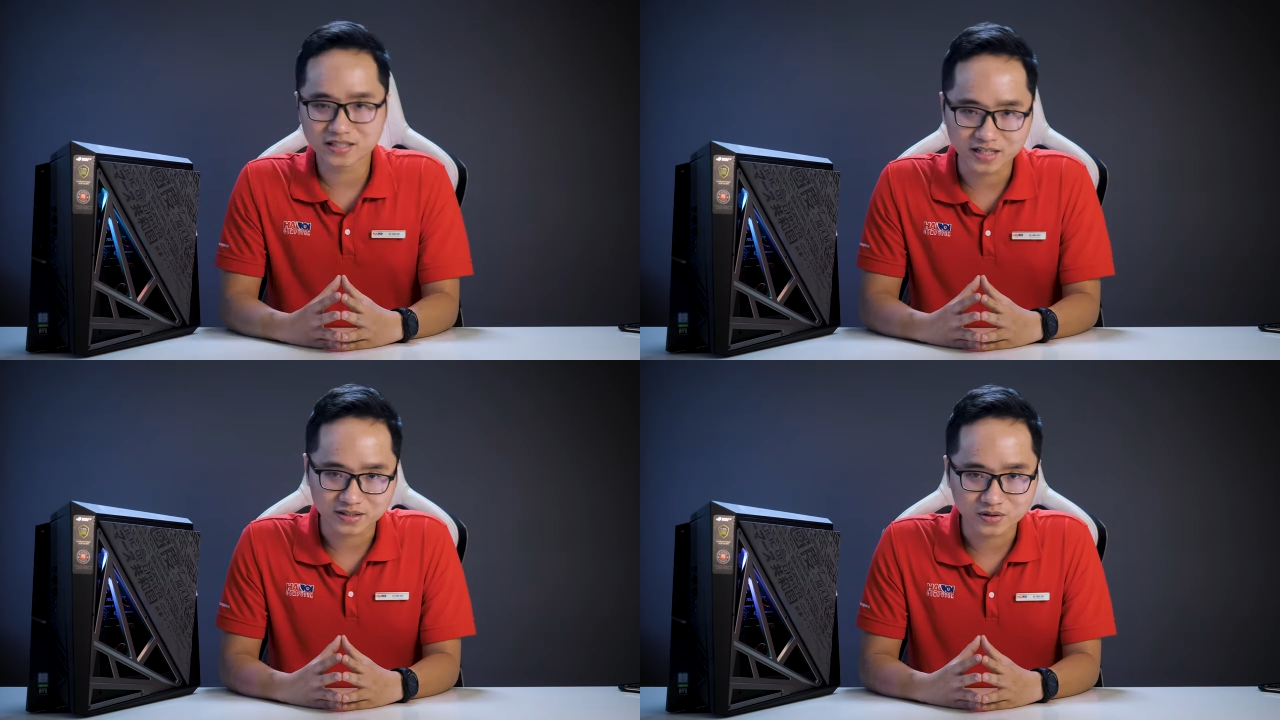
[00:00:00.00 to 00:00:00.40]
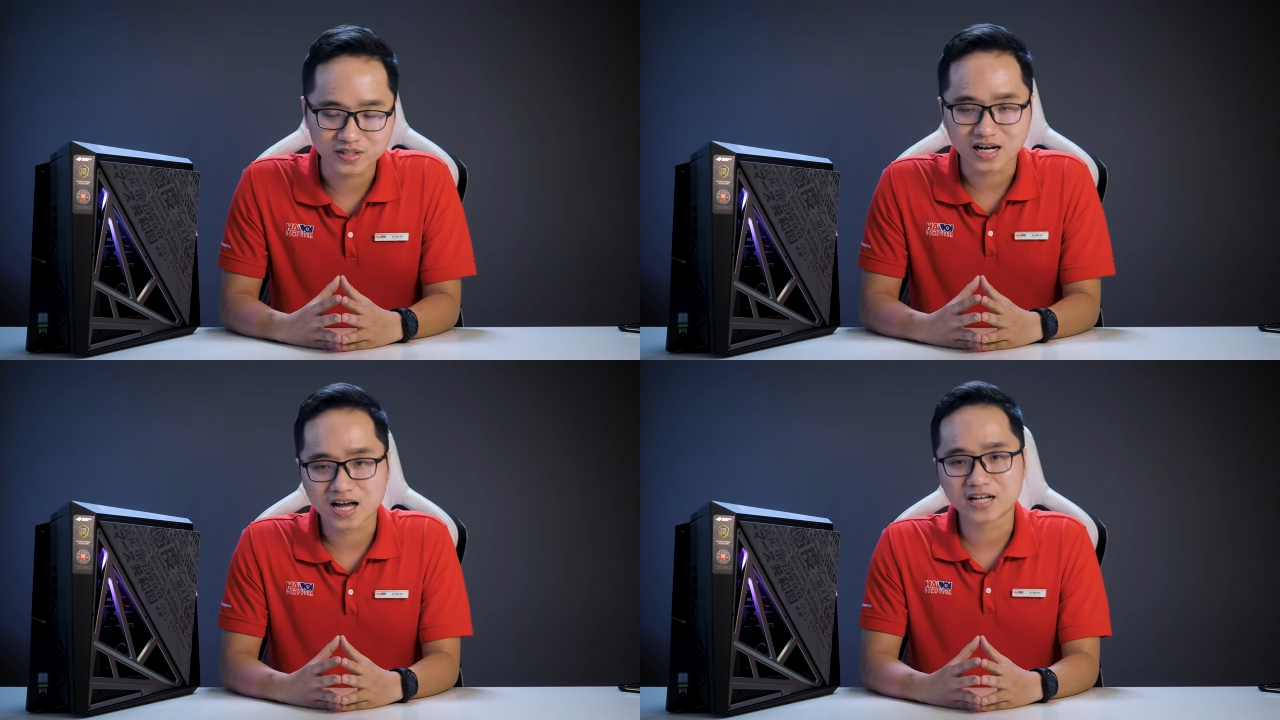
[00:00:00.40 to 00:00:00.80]
sẽ dành cho
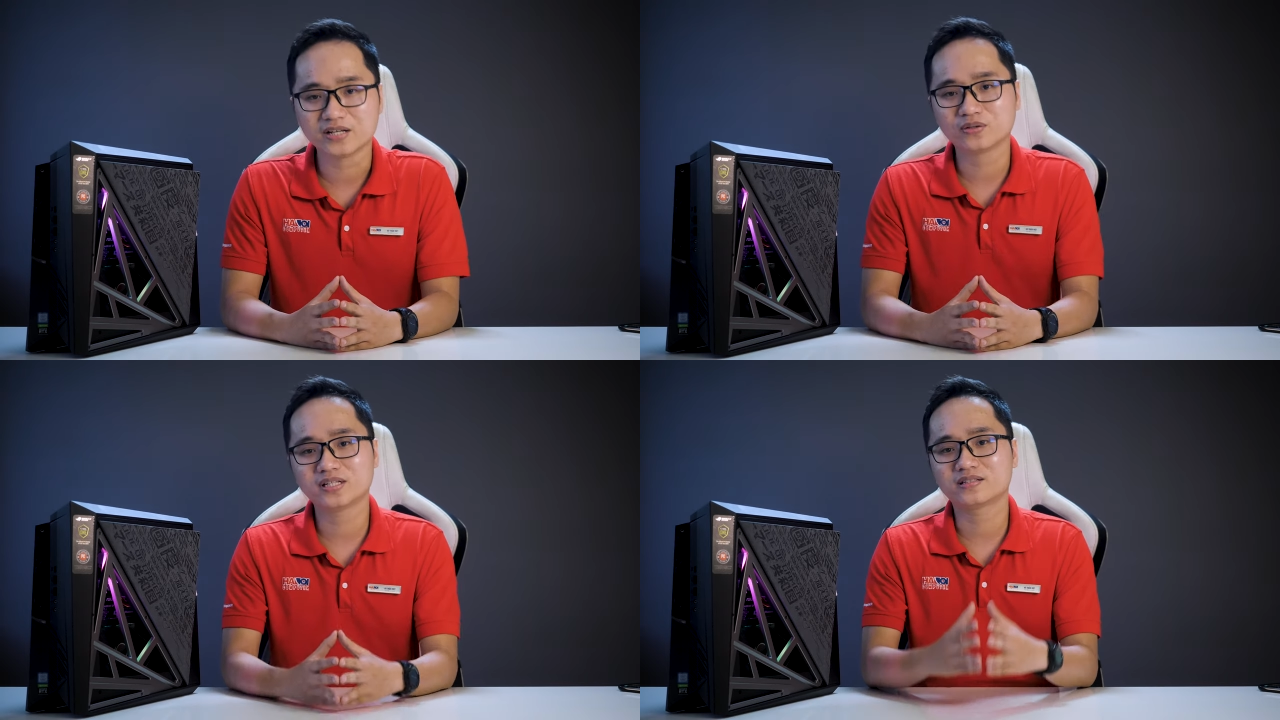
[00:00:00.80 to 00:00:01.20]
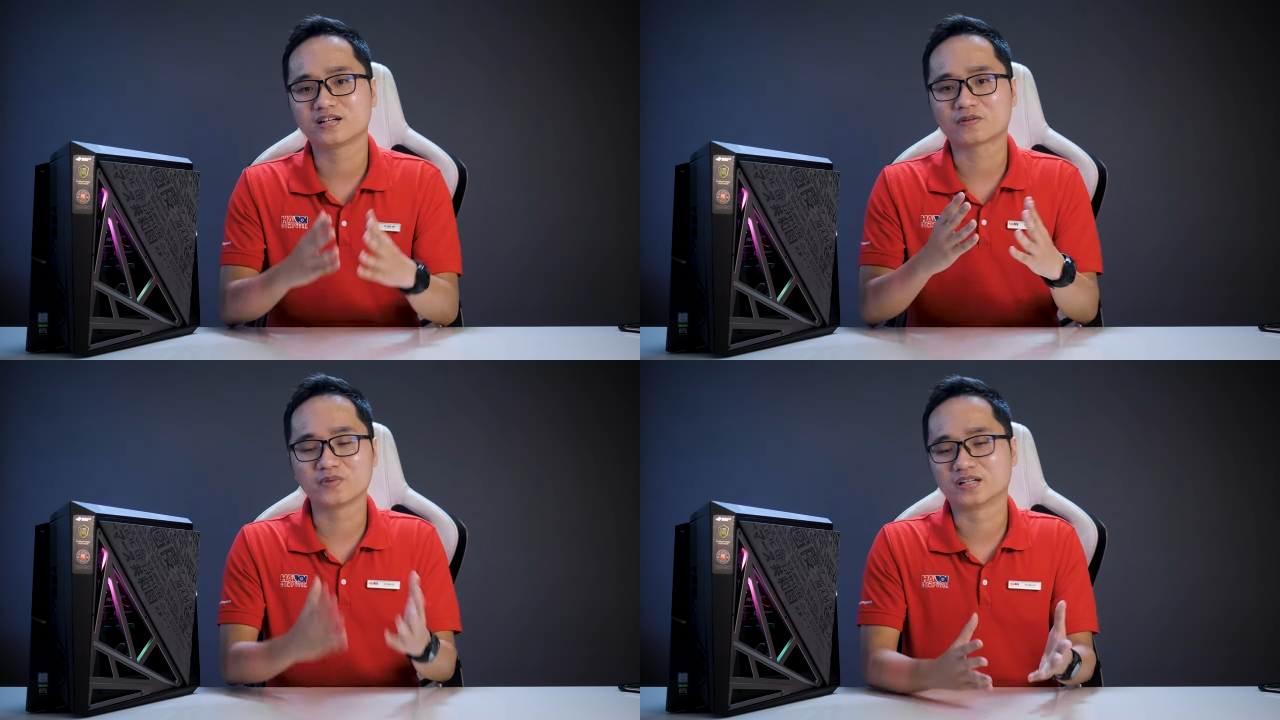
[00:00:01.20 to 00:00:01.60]
những ai yêu thích sự
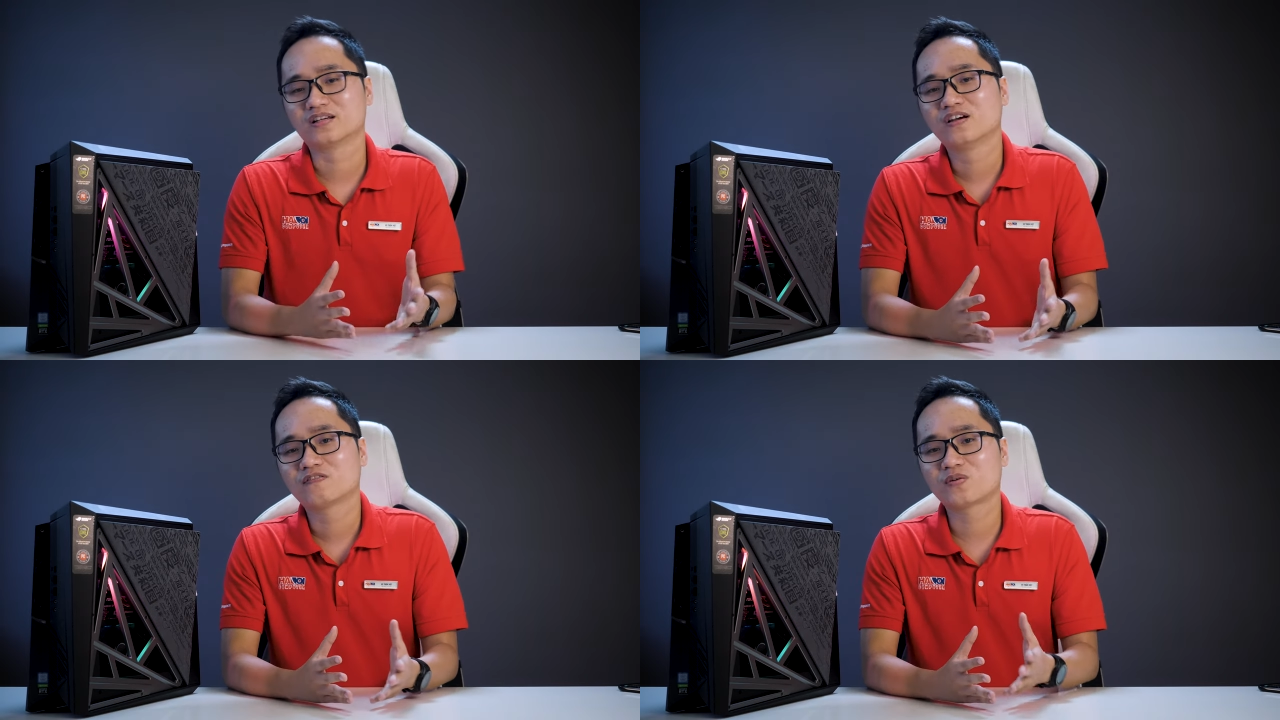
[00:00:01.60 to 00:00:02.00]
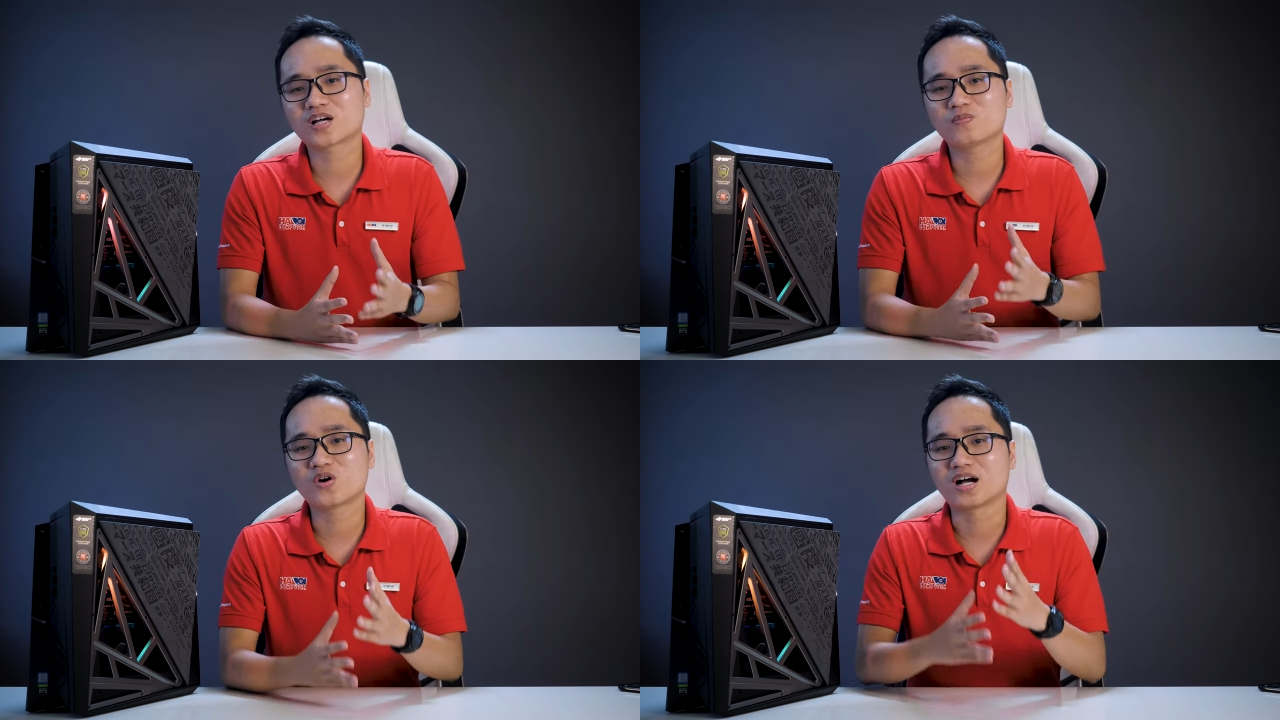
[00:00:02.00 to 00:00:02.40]
đặc biệt, phong
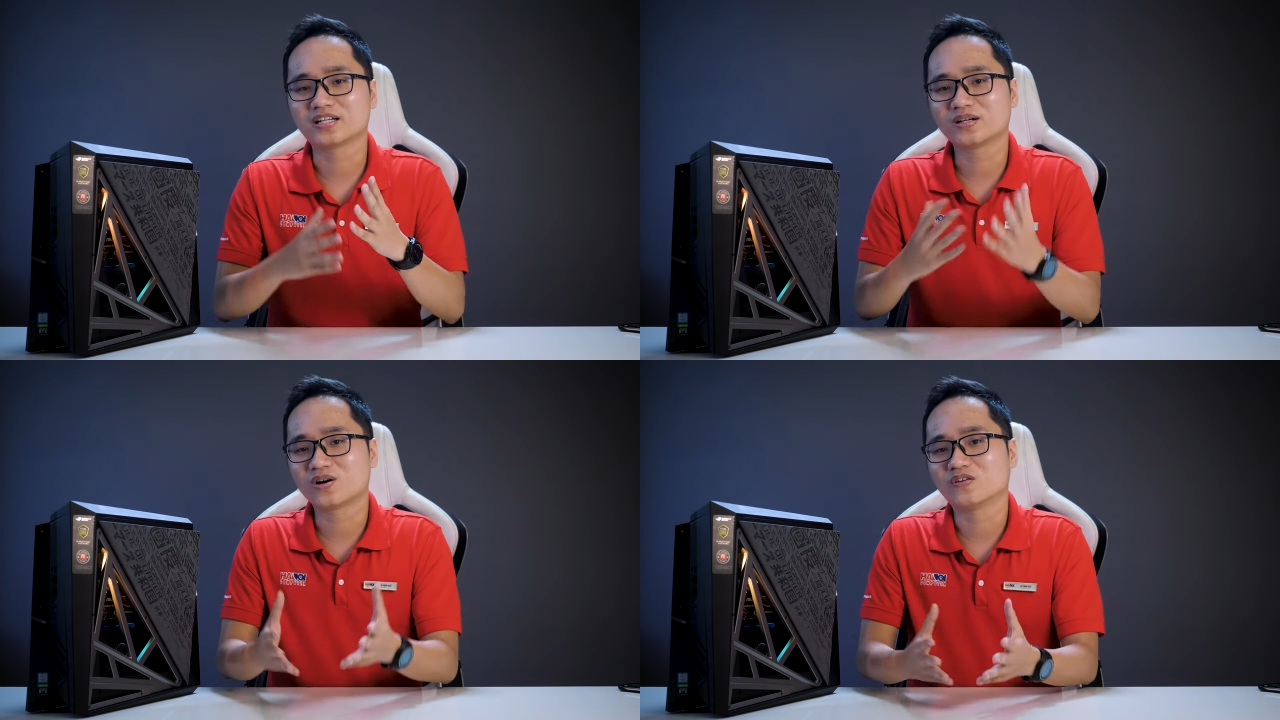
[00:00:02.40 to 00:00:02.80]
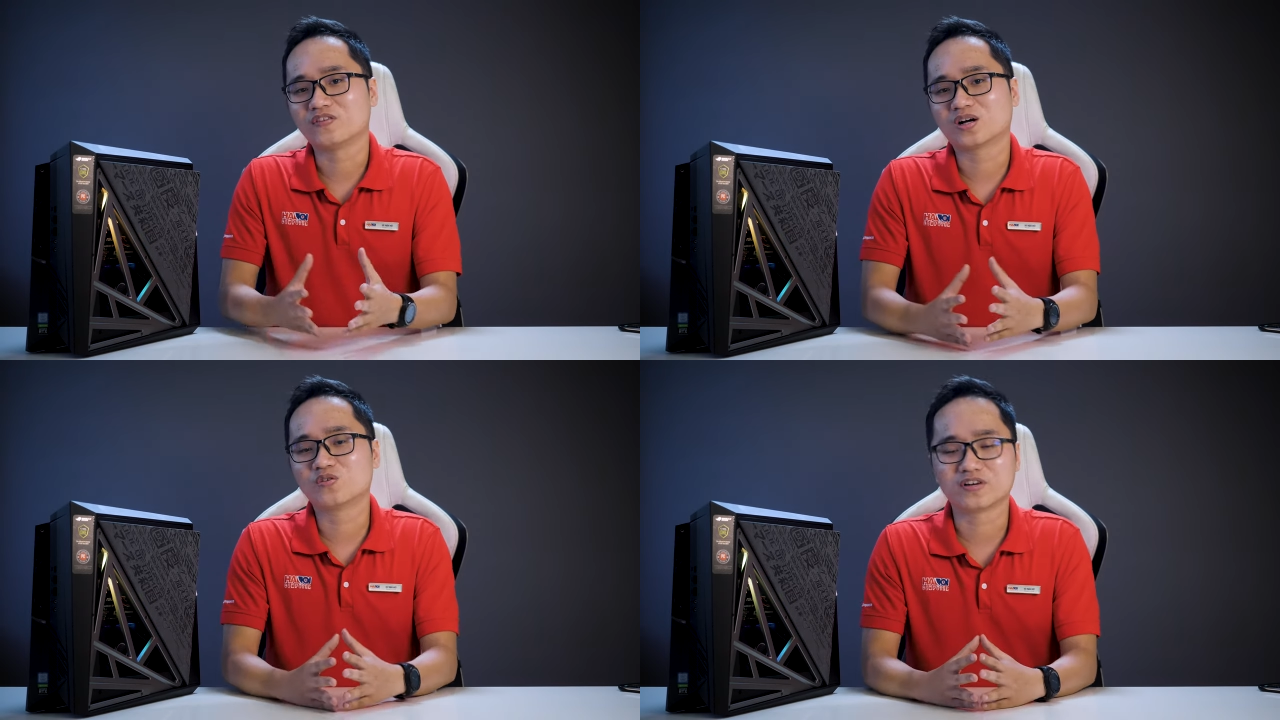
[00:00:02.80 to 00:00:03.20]
cách mua hàng nhanh gọn
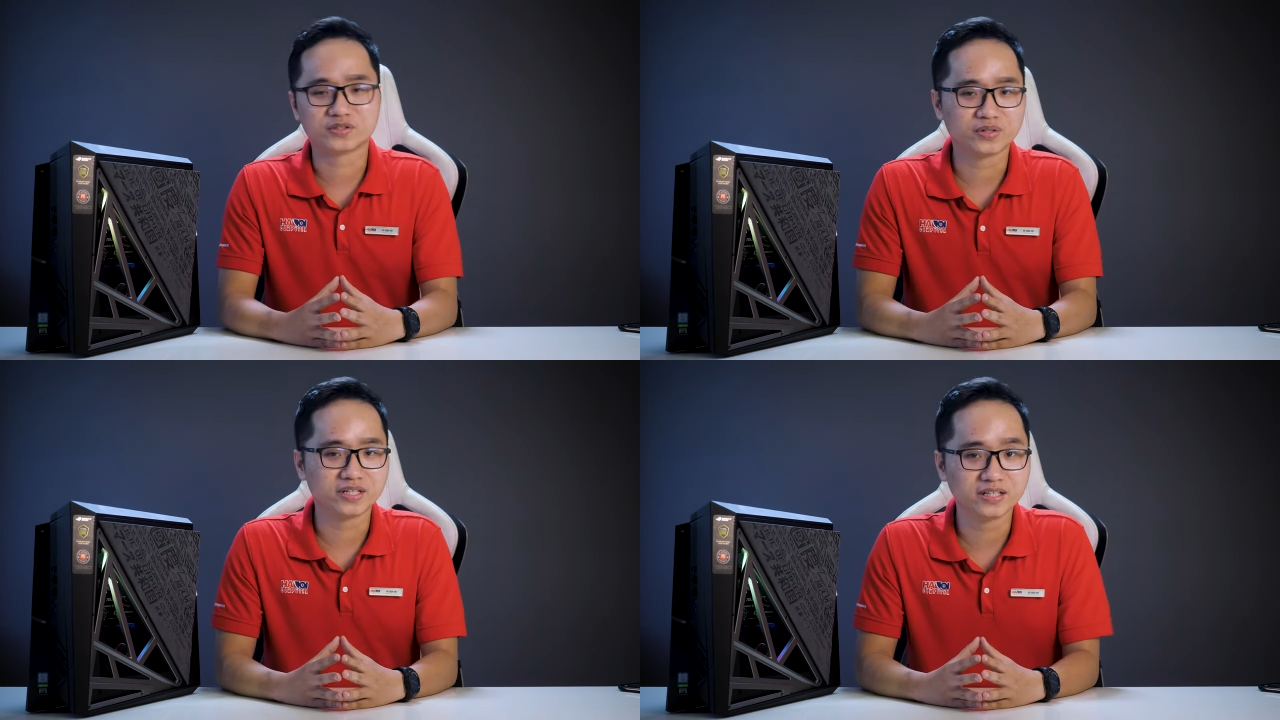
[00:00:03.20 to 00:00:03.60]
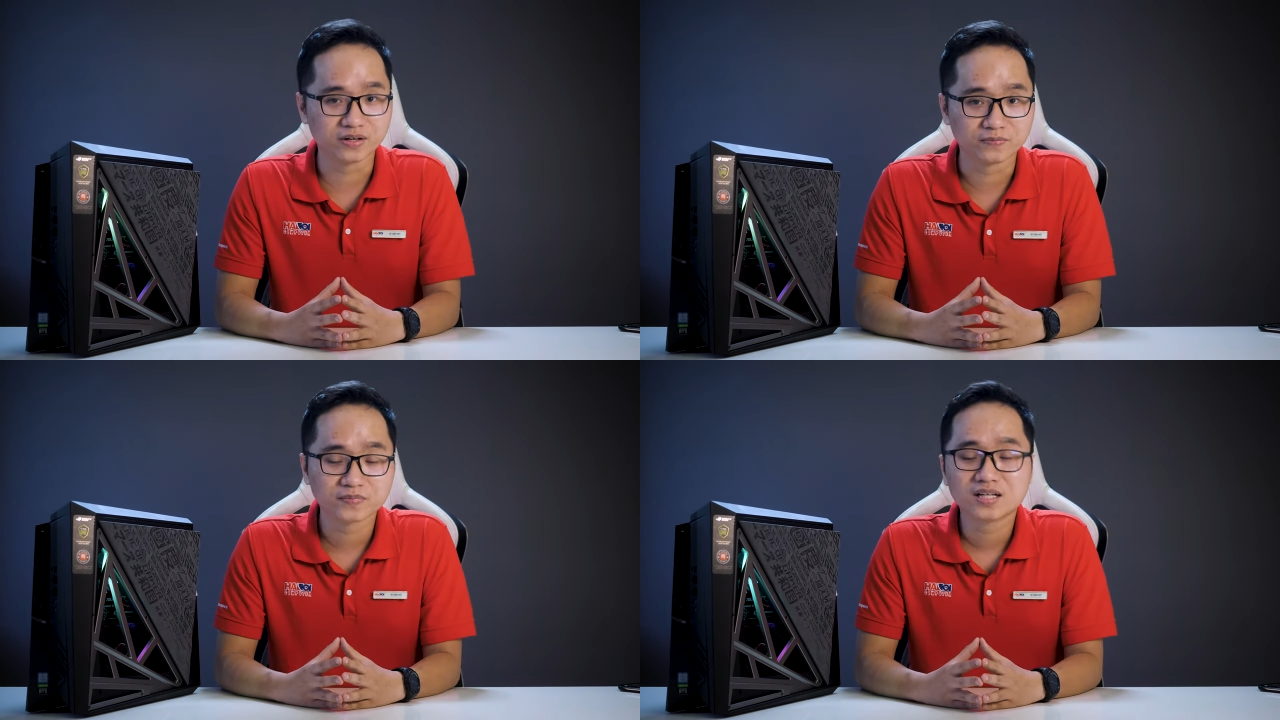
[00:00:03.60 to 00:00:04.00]
và không phải suy nghĩ nhiều.